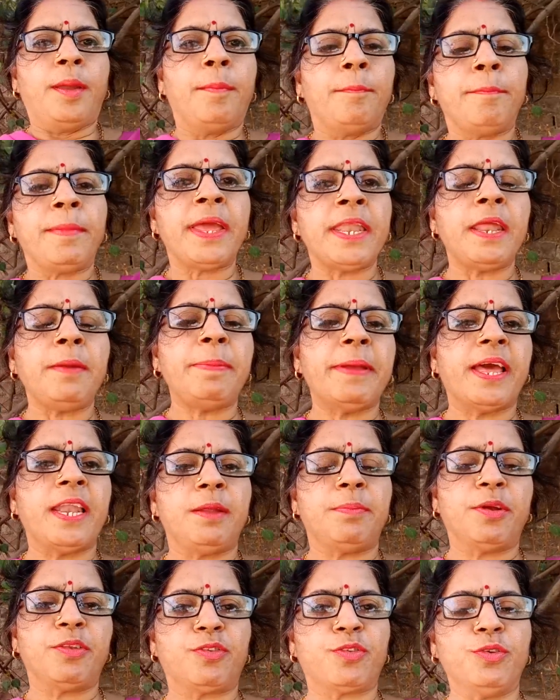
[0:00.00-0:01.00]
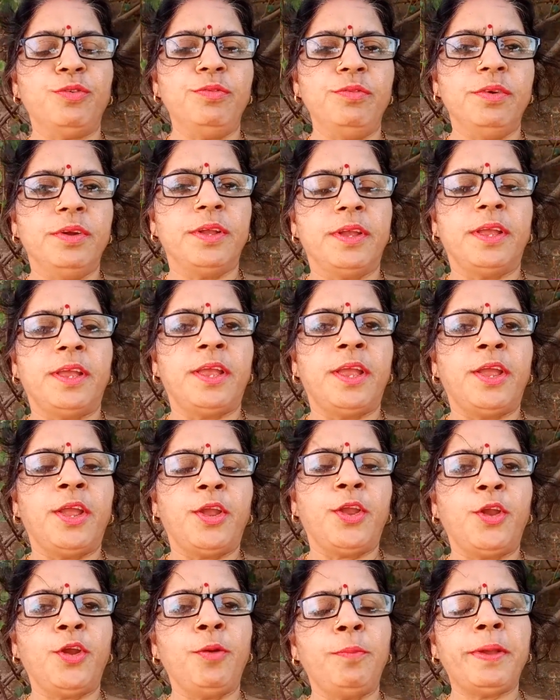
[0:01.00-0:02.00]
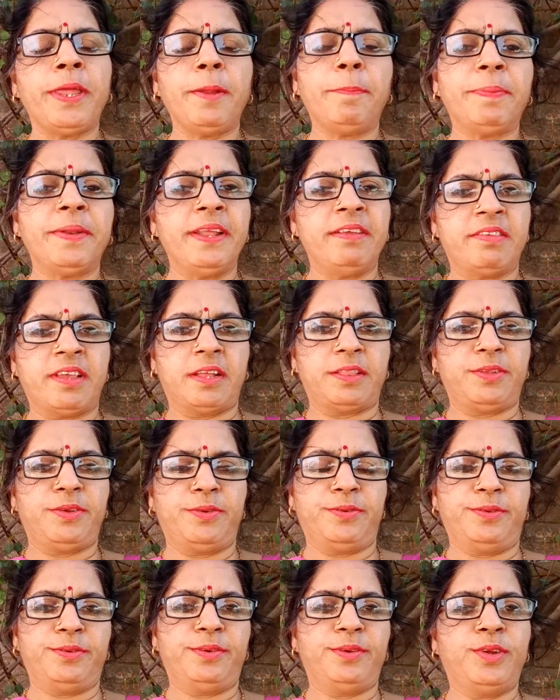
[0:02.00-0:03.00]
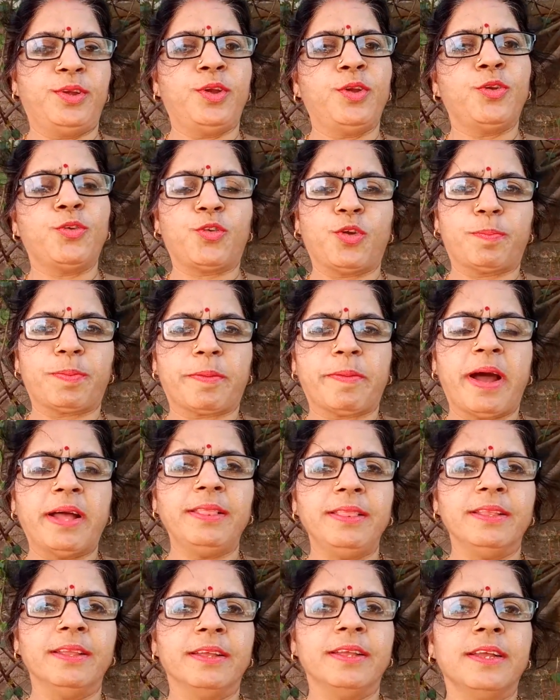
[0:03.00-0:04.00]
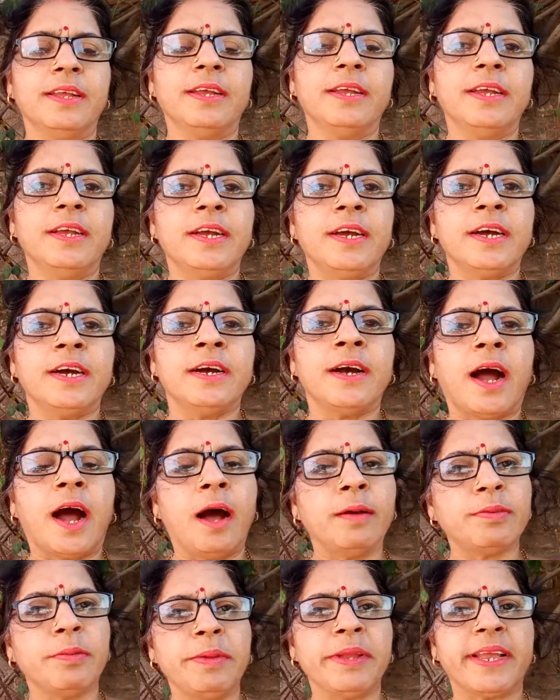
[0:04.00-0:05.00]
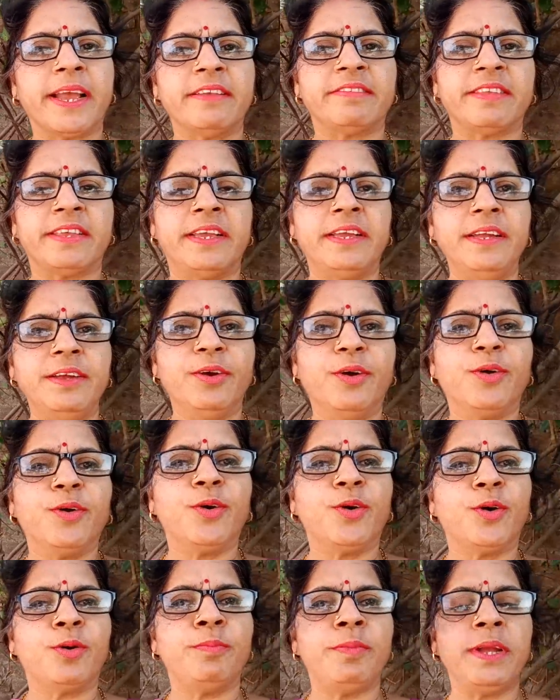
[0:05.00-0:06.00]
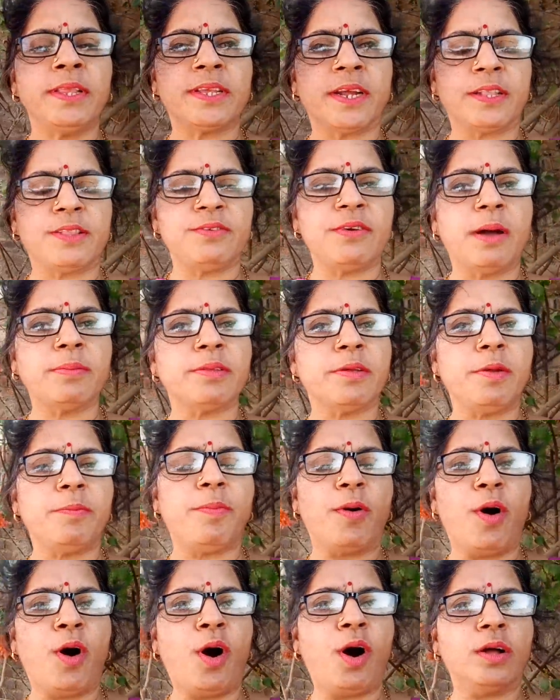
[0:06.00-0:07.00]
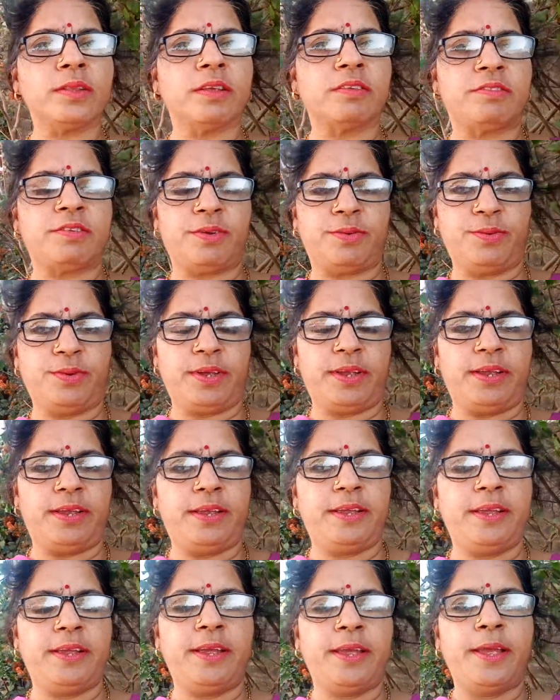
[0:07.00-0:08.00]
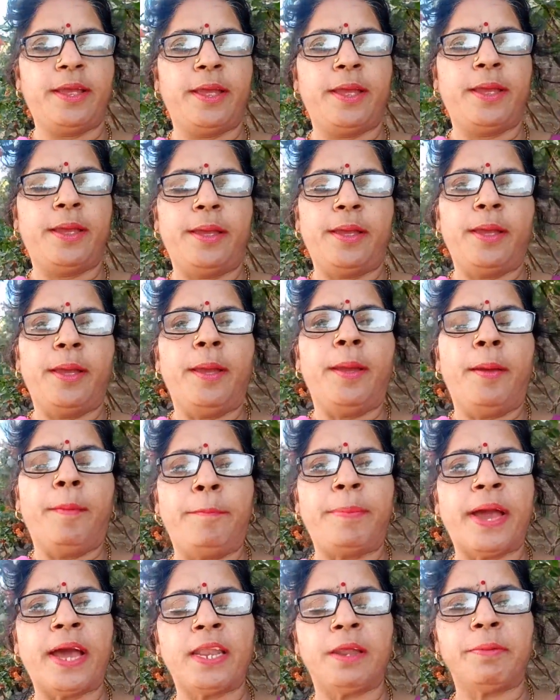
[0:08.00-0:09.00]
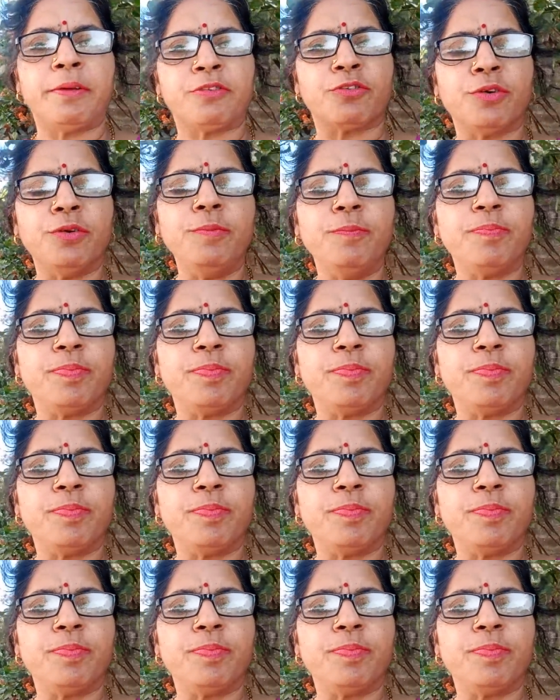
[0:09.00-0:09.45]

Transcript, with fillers: मेरे प्यारे बच्चों एवं मेरे प्रिय साथियों शुभ प्रभात आप सभी कैसे हैं उम्मीद करती हूँ आप सभी बहुत अच्छे होंगे प्यारे बच्चों